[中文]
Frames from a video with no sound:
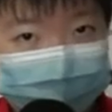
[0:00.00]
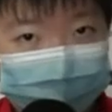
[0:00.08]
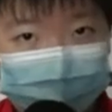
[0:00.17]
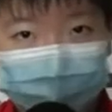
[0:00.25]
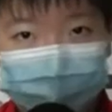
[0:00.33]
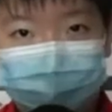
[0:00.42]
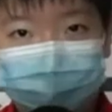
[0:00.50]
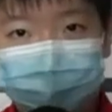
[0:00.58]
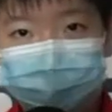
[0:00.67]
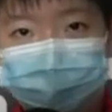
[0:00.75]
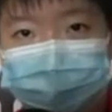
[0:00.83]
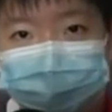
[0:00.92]
啊、呃，我
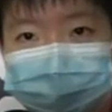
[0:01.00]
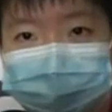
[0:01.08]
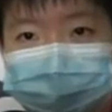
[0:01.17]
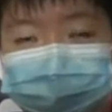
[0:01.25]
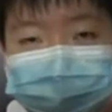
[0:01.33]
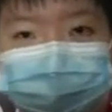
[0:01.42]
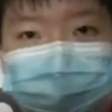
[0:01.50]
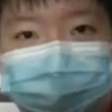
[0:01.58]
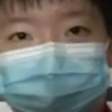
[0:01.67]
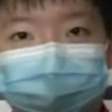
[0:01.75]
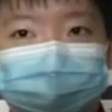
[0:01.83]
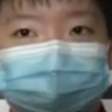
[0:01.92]
觉得其实确
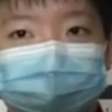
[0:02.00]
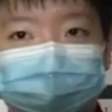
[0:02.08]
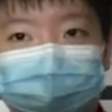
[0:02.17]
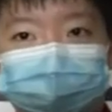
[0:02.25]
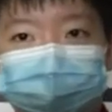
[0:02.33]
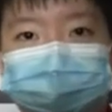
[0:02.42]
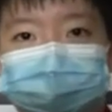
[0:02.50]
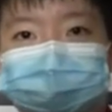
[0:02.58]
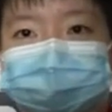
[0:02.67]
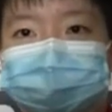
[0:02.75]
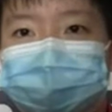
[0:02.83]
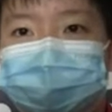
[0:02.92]
实，
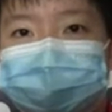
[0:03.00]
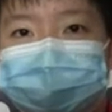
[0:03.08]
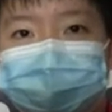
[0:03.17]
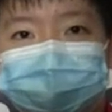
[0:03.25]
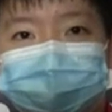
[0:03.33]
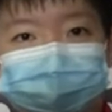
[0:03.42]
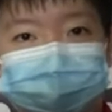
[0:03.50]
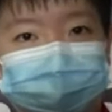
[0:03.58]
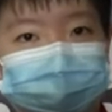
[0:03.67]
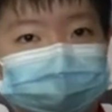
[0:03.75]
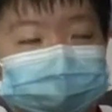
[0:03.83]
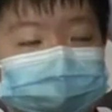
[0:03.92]
嗯，今天一
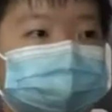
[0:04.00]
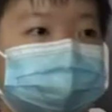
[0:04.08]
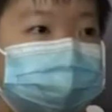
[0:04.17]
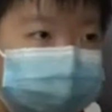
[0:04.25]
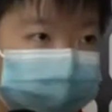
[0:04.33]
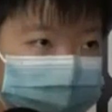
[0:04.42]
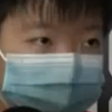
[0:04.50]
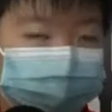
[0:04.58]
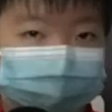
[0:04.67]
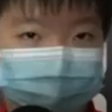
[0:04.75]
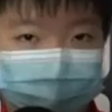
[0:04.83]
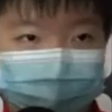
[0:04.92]
天三场比赛
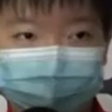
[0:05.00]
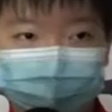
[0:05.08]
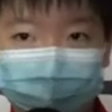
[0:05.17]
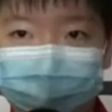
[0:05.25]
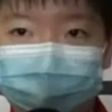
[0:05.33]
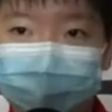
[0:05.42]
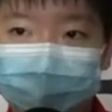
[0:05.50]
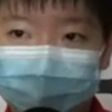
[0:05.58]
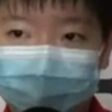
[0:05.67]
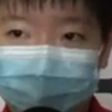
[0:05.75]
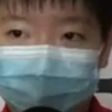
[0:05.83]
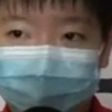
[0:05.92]
吧，其实我觉得。
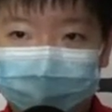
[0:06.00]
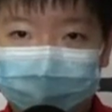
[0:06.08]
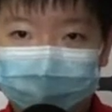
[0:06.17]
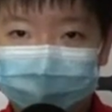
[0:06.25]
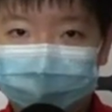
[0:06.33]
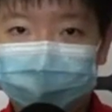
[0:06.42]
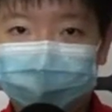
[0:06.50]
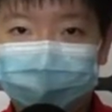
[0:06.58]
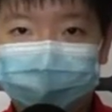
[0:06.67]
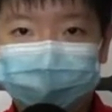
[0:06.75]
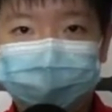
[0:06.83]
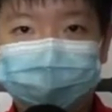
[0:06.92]
嗯，面
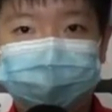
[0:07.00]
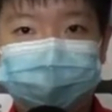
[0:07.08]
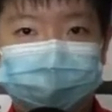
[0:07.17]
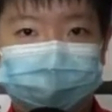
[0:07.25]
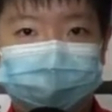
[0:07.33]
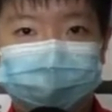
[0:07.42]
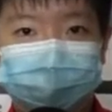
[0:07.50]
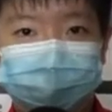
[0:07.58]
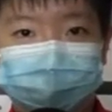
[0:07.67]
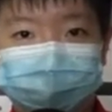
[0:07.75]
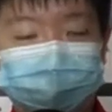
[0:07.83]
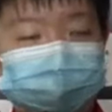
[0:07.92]
对今天的
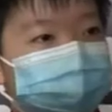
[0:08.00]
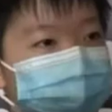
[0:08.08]
经历